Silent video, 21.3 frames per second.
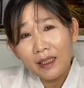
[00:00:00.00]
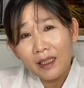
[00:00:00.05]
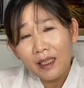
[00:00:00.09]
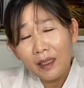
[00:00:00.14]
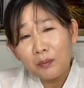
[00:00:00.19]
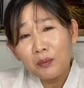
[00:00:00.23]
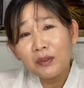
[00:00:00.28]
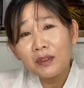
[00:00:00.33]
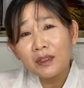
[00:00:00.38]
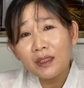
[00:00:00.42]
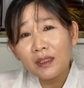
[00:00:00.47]
아,
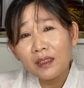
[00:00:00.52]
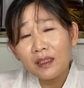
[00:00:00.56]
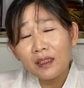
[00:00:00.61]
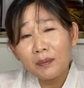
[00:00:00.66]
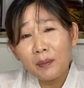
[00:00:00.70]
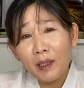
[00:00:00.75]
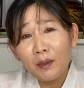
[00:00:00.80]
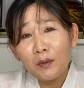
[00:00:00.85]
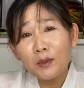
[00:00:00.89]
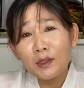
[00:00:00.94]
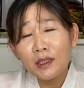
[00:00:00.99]
부적
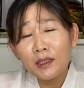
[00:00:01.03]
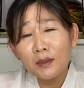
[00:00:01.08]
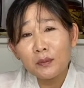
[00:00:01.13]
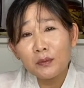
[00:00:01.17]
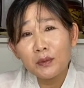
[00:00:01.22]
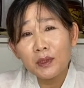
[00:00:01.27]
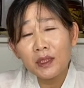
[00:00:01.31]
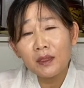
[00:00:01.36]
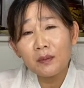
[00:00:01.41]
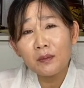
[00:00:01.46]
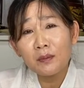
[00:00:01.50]
받고
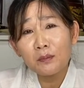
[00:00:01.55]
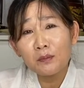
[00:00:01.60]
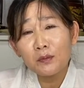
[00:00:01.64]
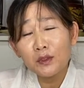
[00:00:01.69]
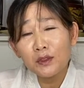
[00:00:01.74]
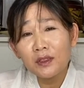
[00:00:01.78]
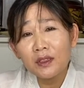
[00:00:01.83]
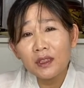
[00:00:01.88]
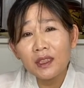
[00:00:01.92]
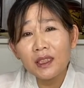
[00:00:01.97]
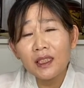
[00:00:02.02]
싶으신
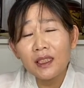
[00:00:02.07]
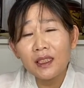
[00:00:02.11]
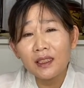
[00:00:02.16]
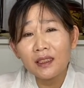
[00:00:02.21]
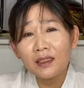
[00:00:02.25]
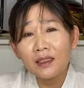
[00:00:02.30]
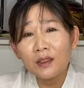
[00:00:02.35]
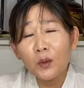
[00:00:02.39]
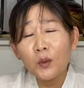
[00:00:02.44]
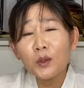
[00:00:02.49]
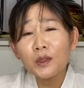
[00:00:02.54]

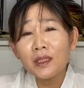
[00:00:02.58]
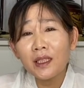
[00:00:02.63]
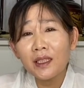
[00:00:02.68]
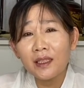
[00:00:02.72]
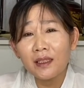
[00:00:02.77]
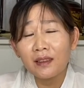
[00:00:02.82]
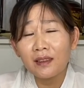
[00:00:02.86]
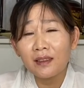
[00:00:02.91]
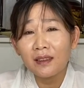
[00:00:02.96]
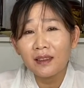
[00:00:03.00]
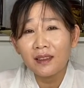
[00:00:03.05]
분들은 네.
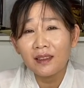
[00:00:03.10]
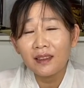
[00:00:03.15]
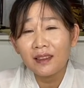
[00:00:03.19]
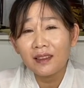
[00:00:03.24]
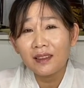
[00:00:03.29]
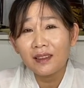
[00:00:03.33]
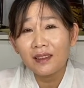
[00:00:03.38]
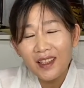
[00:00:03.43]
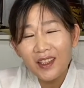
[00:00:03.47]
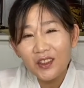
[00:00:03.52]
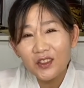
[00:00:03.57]
오세요.
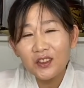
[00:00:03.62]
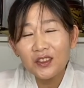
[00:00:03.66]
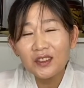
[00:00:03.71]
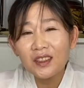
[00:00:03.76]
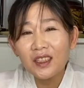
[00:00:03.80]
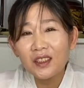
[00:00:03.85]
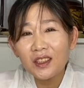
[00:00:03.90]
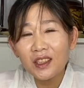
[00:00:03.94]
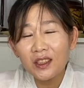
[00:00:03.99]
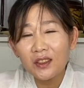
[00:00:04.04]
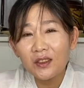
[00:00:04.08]
네.
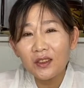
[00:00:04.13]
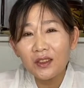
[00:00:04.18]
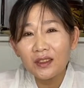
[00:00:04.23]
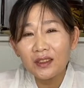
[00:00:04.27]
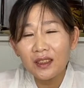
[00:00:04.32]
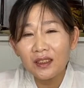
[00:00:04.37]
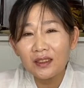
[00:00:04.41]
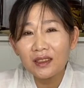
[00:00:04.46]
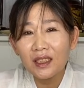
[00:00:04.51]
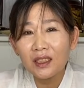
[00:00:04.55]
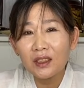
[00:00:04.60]
순서도 있고
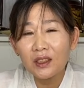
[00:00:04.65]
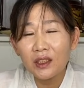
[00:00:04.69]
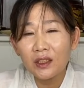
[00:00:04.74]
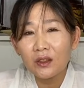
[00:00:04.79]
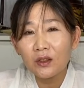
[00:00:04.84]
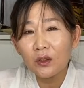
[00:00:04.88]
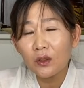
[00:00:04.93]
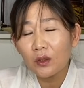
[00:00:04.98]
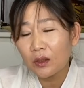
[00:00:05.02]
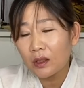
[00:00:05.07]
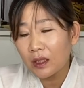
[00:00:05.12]
절차도
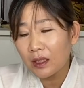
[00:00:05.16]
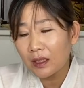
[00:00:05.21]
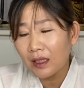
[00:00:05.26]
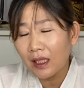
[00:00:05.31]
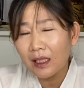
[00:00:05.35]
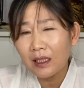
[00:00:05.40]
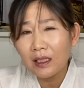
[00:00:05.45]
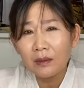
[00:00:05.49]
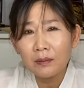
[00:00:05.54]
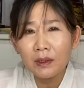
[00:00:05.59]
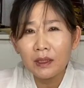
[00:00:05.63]
있고
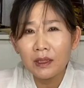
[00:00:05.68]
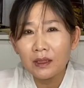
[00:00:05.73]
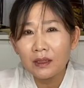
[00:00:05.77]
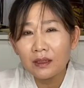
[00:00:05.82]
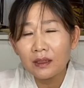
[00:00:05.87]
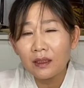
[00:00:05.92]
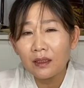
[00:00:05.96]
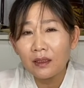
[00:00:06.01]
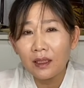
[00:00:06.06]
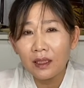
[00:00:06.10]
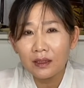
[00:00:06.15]
기다림은 네.
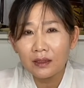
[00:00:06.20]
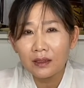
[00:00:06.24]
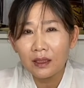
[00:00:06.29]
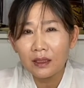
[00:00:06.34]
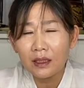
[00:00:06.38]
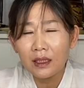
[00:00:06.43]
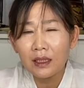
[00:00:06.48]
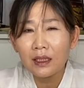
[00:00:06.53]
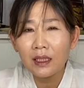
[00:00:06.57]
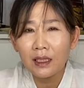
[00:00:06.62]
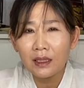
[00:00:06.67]
있어요. 항상
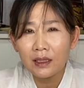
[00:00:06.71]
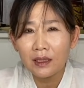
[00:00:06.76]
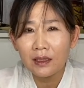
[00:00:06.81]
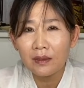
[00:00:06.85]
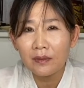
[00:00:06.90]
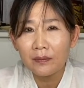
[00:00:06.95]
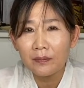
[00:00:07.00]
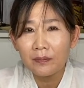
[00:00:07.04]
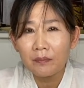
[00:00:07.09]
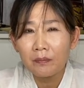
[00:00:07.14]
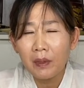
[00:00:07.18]
네. 기다림.
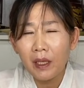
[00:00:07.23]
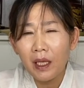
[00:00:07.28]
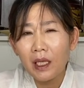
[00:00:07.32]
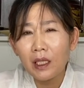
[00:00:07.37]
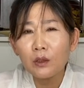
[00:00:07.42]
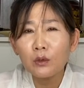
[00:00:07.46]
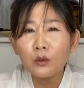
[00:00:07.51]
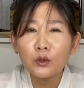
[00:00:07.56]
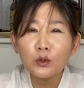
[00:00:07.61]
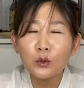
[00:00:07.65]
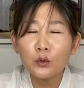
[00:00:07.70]
네.
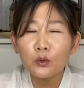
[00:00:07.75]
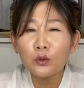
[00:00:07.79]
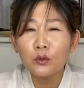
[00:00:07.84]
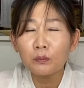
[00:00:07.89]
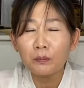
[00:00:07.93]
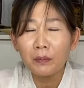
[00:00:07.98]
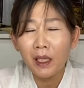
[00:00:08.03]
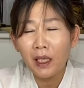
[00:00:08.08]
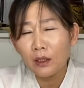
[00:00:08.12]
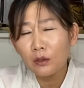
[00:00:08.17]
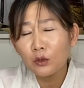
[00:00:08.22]
바로 조,
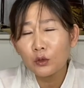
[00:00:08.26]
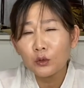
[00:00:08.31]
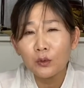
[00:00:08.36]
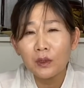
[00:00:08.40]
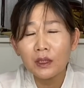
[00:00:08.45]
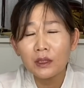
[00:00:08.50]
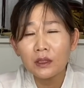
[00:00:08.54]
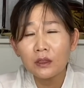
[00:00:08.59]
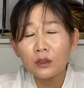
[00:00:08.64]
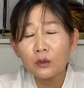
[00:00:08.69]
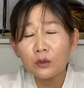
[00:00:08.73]
바로
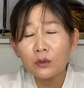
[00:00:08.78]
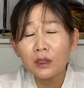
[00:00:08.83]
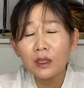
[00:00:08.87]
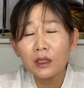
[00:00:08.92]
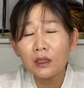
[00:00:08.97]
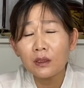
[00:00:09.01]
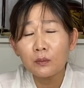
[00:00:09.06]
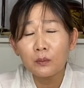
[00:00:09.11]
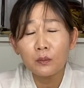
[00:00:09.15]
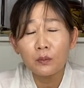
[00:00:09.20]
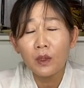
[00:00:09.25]
좋아지는
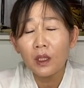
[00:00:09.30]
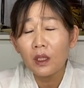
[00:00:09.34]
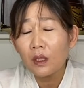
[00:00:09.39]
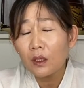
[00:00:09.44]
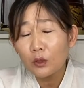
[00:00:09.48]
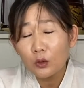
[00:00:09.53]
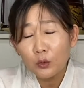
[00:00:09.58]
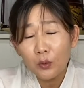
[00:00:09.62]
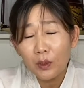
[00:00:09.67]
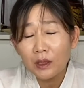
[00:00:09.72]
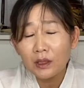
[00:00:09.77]
효과를
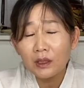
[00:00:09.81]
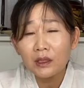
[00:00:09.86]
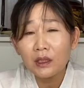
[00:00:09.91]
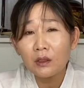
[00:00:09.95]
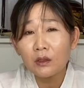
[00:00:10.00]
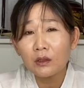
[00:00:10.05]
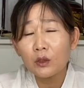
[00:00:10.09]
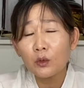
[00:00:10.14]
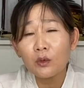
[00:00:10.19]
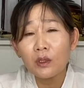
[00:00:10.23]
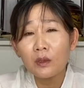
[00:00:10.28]

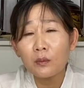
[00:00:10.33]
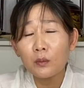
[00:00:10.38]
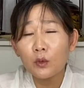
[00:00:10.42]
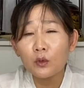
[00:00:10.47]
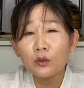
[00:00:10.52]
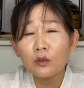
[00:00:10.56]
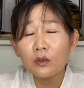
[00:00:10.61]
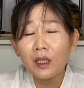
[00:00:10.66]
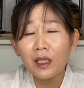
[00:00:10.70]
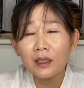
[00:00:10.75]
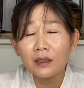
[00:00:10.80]
좋아진다고 효과
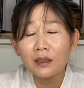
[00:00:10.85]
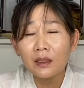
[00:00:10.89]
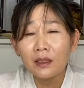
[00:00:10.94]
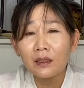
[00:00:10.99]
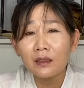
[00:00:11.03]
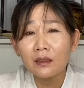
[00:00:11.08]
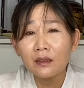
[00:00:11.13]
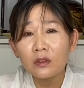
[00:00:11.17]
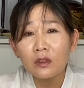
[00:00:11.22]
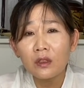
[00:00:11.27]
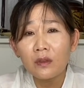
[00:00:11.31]
보는 거
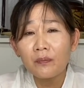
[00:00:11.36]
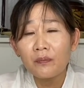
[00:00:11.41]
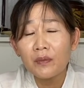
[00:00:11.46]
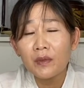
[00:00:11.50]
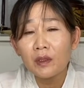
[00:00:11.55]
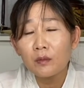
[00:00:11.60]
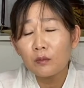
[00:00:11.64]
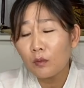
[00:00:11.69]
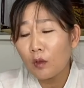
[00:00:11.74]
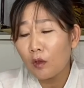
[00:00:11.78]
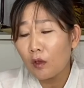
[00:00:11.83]
아니에요. 네.
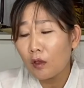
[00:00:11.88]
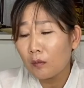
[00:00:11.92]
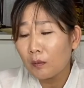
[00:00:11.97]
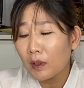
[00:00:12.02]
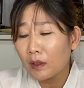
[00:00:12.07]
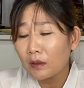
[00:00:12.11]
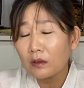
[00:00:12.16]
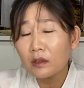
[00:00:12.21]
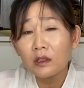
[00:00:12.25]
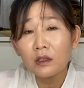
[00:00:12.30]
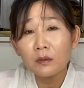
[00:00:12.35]
뭐
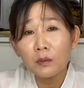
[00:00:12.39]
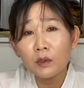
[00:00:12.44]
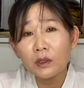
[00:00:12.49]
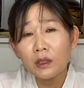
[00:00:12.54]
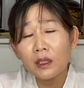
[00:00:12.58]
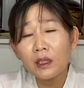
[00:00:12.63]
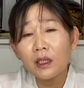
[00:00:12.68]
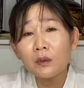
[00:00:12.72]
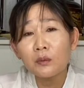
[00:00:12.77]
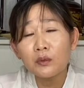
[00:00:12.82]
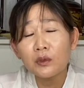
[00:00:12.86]
얼마든지 뭐
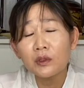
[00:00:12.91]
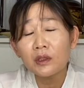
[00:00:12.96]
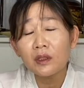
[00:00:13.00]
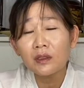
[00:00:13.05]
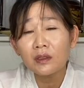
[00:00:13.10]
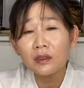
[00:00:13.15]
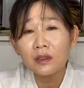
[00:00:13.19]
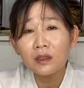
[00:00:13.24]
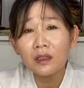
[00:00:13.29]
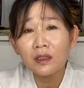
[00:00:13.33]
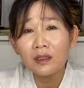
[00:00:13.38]
제가
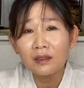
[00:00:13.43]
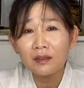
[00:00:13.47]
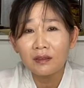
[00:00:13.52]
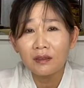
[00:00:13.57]
부적은